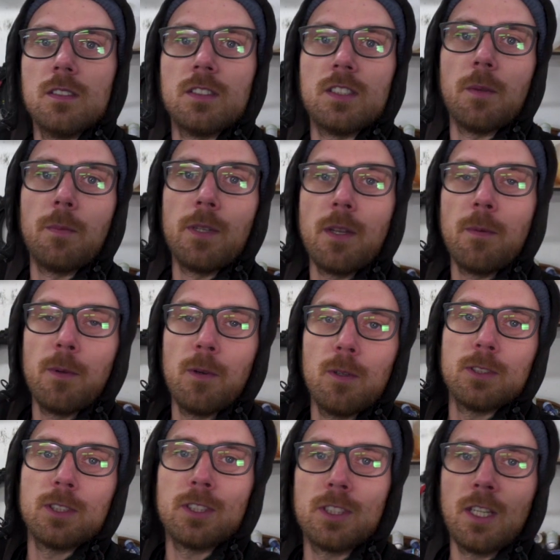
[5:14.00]
Żeby nie
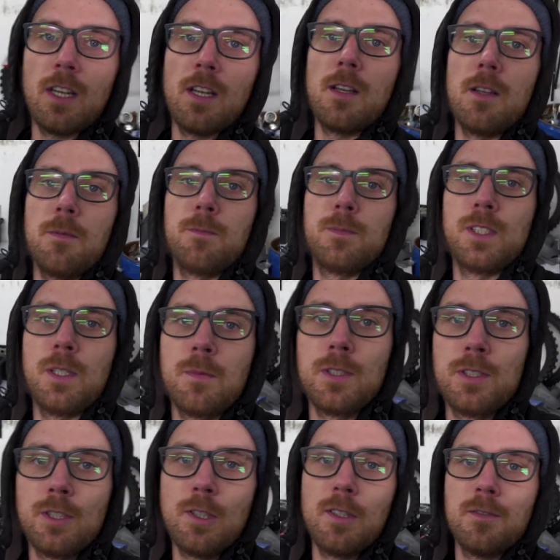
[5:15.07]
było, że się
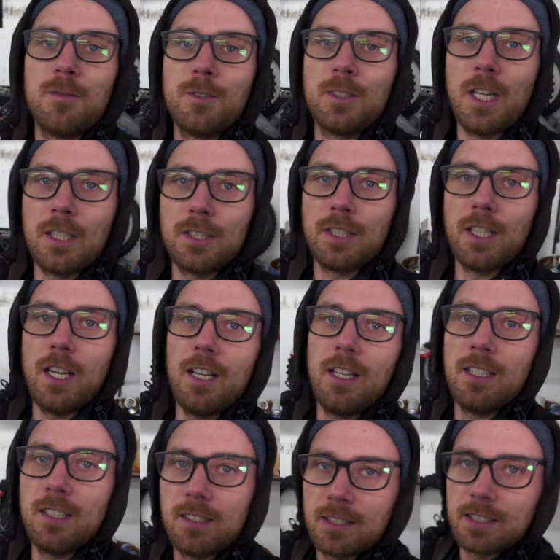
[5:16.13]
przemieściłem w czasie
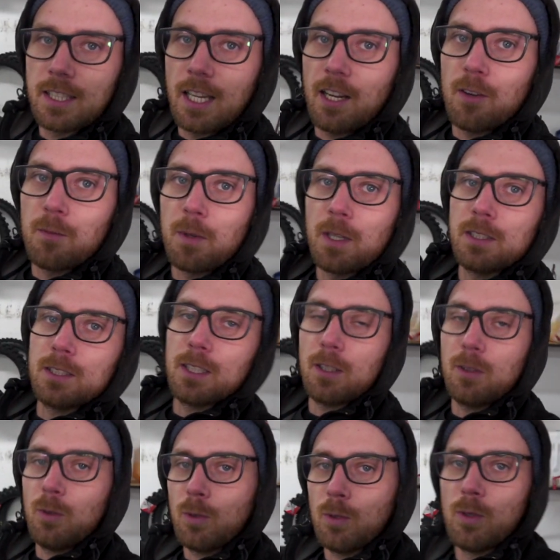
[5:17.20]
z tego miejsca
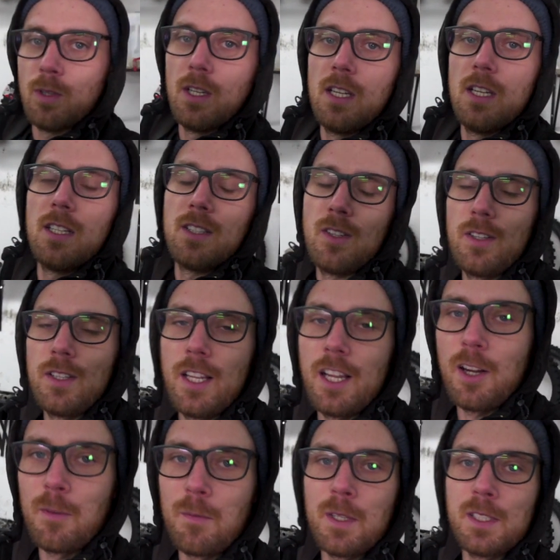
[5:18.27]
tu do
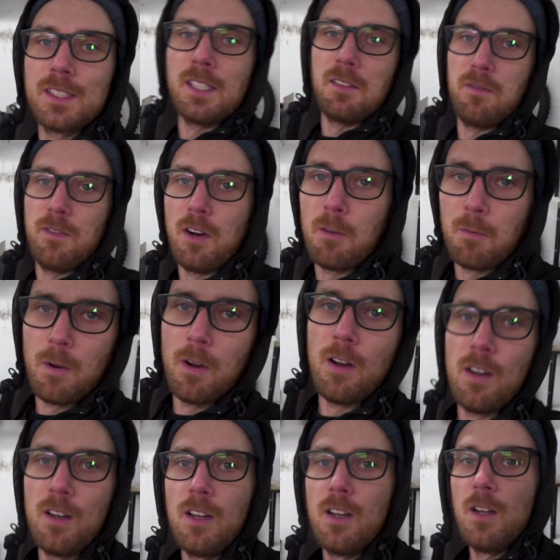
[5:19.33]
innego miejsca w
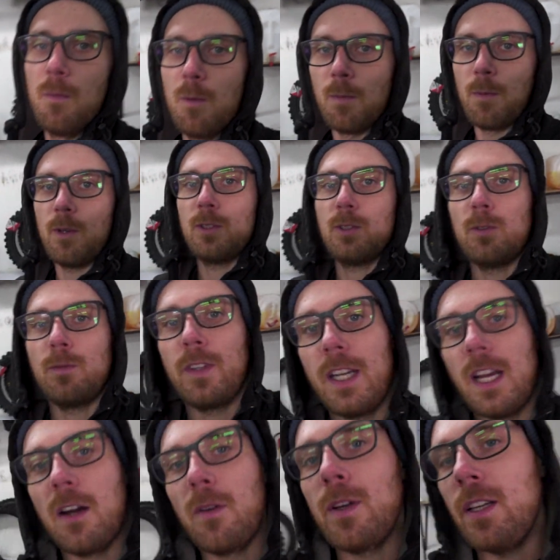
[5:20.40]
Lobo. Po prostu
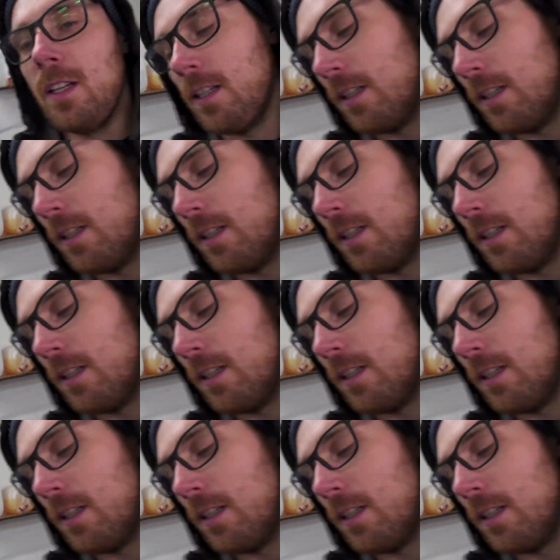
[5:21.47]
wjechały